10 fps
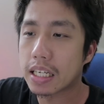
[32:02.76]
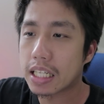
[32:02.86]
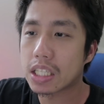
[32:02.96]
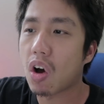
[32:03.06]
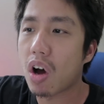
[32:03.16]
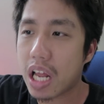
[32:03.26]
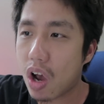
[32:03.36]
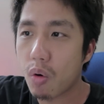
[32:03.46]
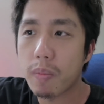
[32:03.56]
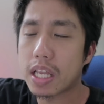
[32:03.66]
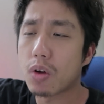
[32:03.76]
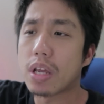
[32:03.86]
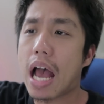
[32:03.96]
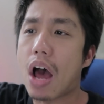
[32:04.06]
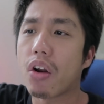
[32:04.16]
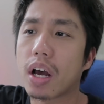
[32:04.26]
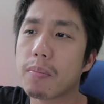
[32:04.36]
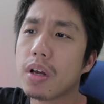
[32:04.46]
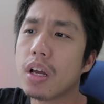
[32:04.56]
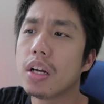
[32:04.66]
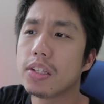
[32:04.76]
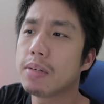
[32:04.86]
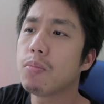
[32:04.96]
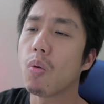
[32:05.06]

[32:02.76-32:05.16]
กันต่อแถวเป็นยาวๆนะครับซึ่ง